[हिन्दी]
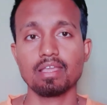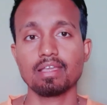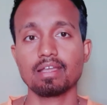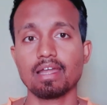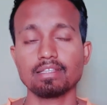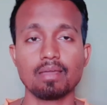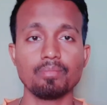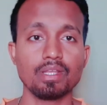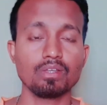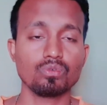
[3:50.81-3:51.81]
का कार्ड था
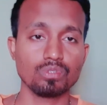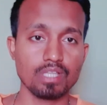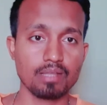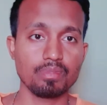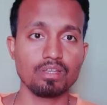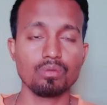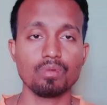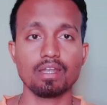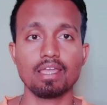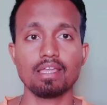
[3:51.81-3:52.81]
मैंने खुद एक वीडियो
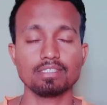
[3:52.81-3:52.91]
बनाया